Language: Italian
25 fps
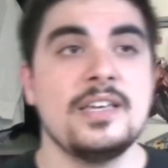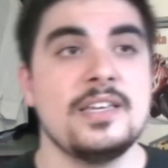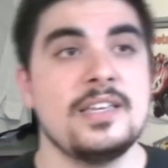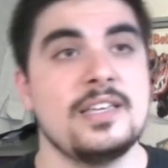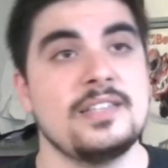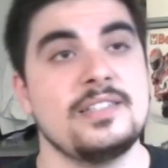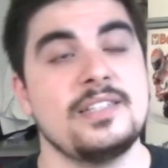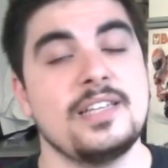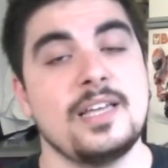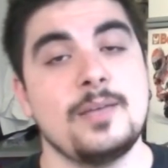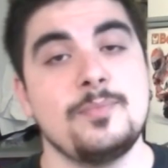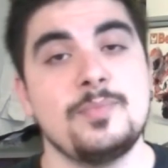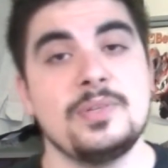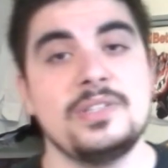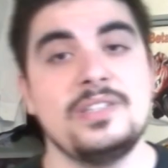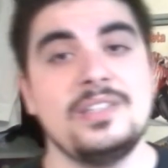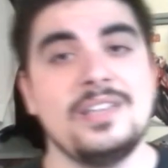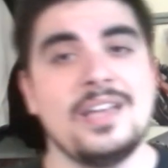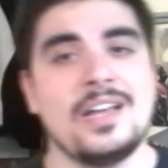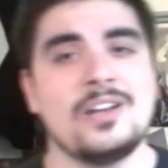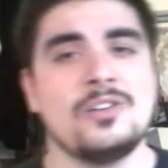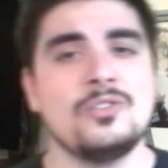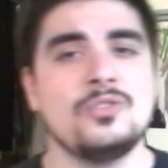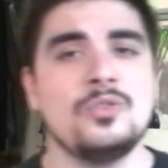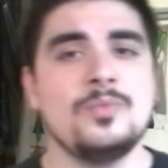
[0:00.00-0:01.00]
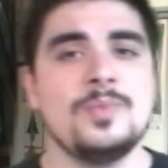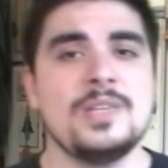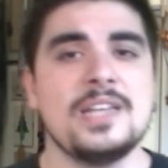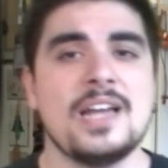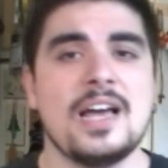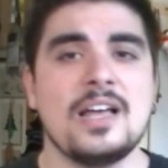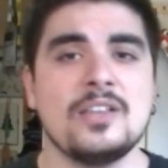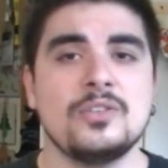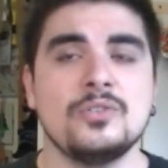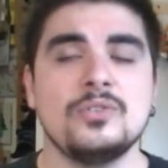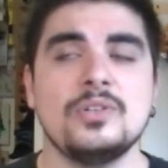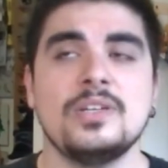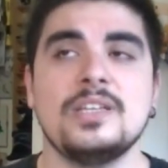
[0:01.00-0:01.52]
E SKT hanno
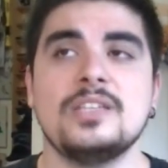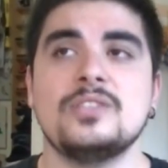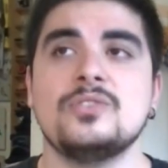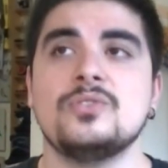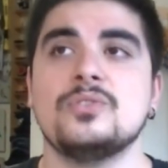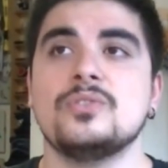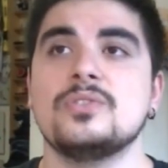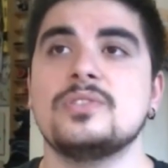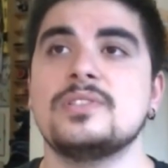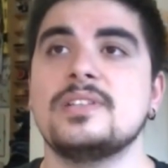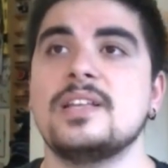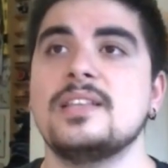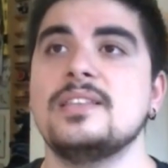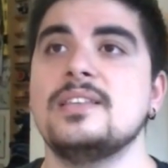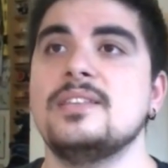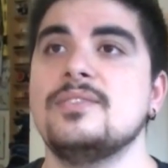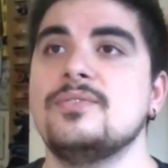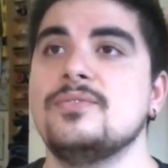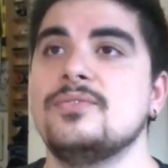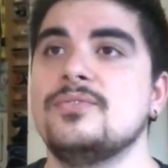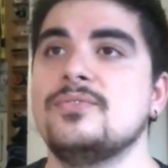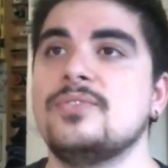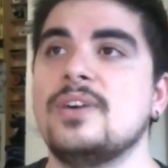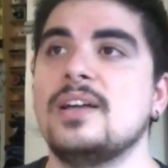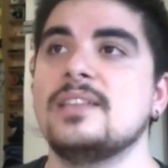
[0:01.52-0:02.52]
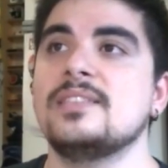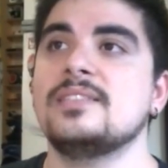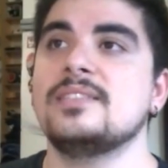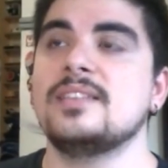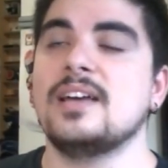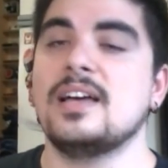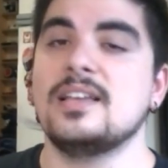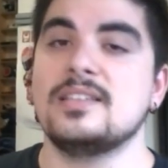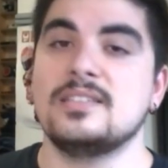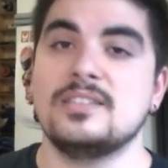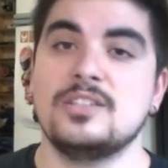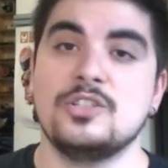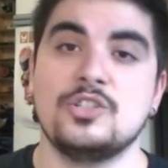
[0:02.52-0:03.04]
dominato e sono stati
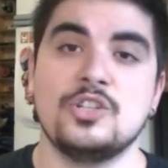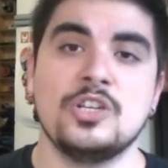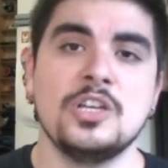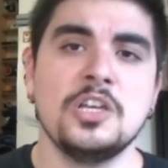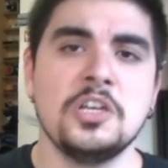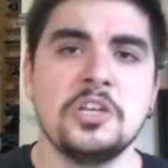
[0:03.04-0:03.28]
fantastici.